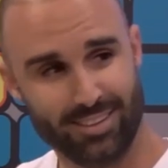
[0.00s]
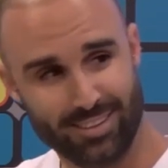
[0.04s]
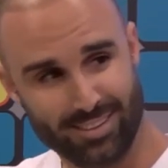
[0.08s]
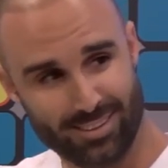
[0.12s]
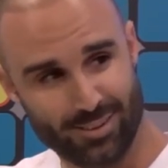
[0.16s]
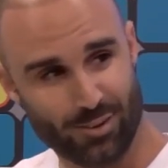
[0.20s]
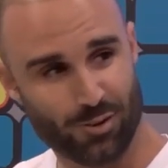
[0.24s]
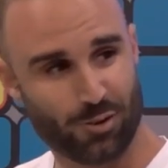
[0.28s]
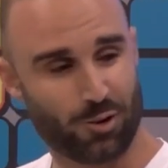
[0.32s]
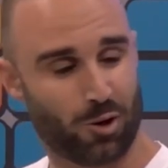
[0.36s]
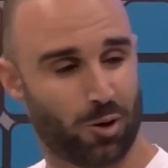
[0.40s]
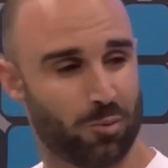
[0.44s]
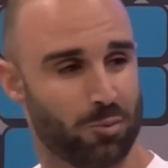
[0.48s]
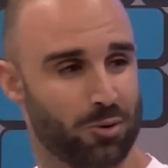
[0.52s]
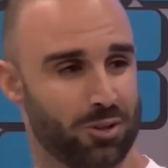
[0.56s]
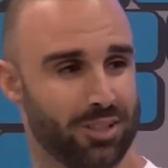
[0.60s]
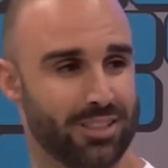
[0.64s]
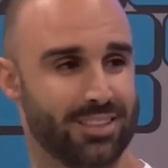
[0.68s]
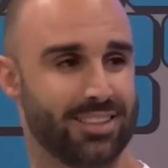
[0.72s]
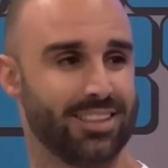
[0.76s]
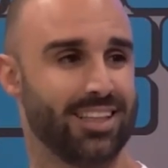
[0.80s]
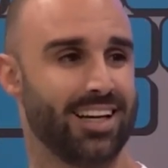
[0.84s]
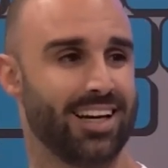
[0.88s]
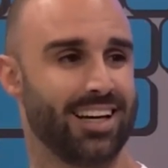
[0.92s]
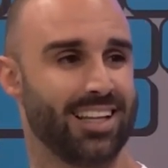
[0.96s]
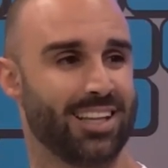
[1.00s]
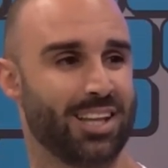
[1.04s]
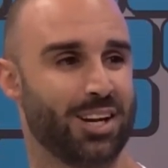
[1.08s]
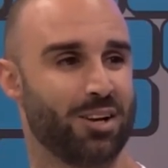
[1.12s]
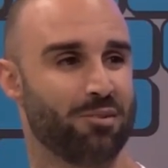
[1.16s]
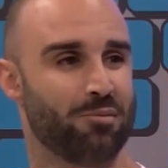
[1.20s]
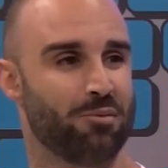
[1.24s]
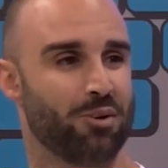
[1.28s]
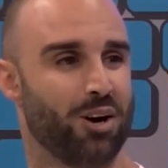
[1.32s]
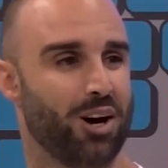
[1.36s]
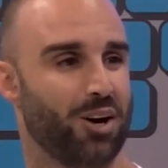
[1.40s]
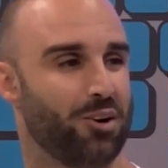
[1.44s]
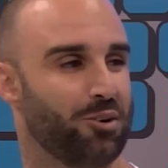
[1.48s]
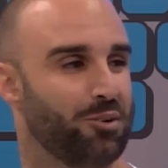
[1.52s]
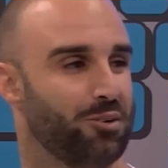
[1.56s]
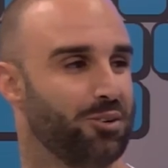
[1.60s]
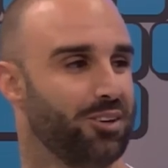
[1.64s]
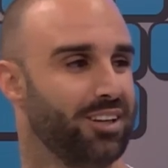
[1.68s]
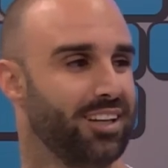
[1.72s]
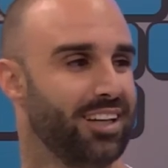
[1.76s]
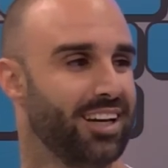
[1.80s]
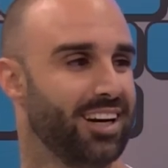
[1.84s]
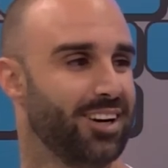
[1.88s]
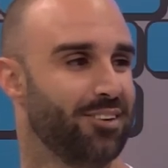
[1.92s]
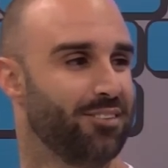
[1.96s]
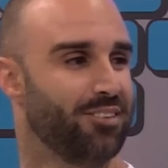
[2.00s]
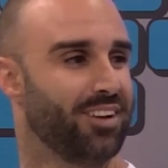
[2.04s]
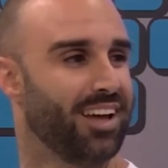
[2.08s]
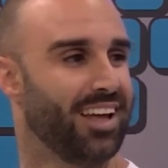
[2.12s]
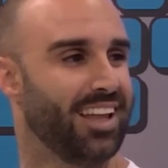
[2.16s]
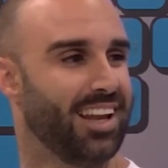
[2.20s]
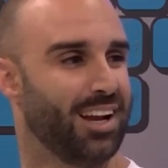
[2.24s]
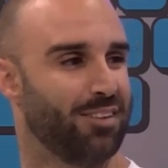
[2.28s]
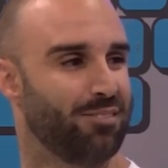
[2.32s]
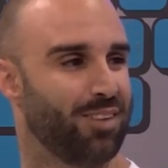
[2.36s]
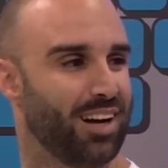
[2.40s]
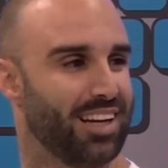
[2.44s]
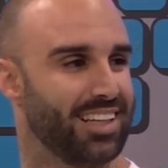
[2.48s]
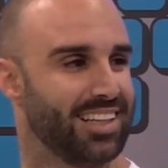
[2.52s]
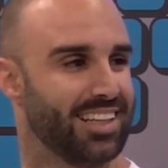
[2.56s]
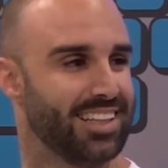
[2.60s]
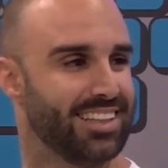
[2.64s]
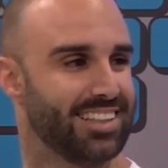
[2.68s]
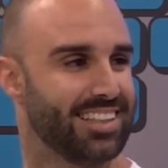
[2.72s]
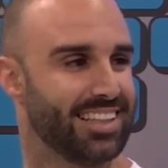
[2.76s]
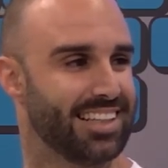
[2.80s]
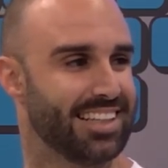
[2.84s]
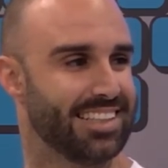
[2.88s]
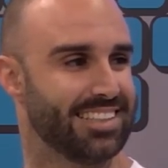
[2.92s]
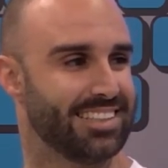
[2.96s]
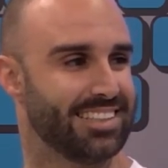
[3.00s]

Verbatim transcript: Como decía, aquí tenemos a Julia, una de las valientes que se